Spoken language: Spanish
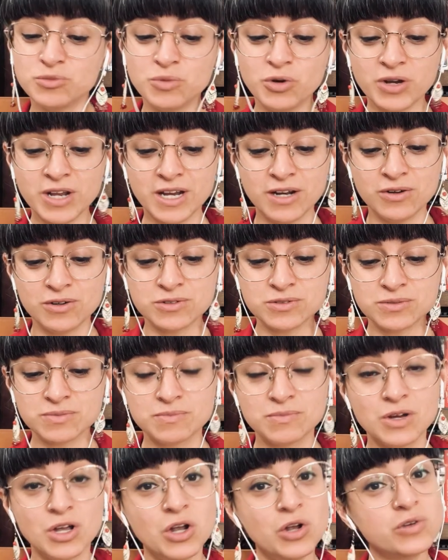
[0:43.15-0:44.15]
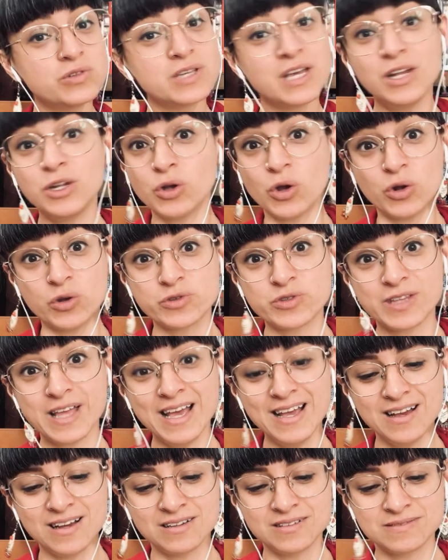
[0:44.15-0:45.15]
morenos los que no los
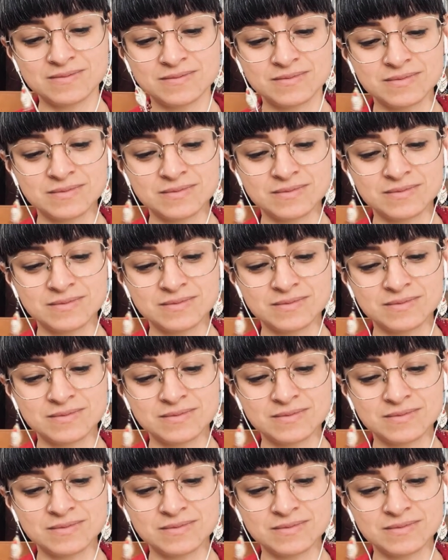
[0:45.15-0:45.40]
tengan.